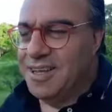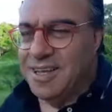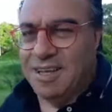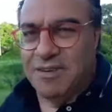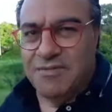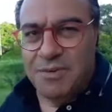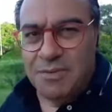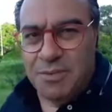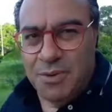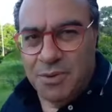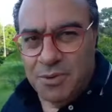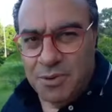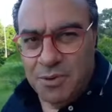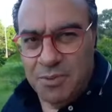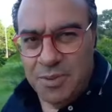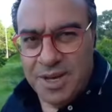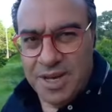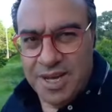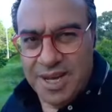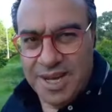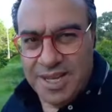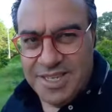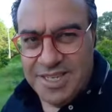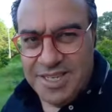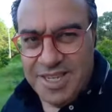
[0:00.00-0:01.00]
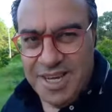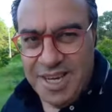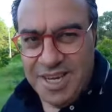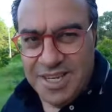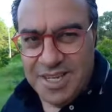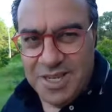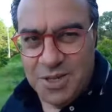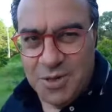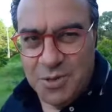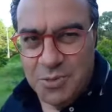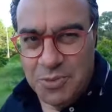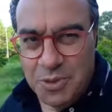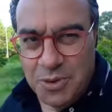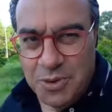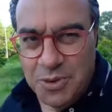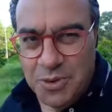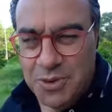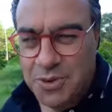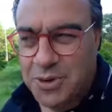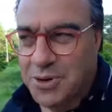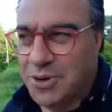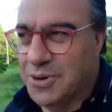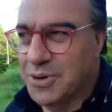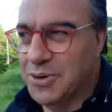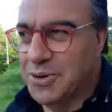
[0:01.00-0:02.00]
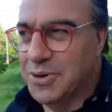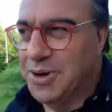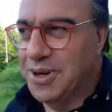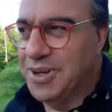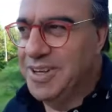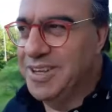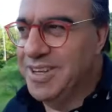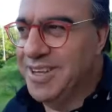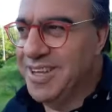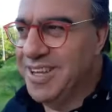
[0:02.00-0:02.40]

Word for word: que vamos combinar, cereja do bolo.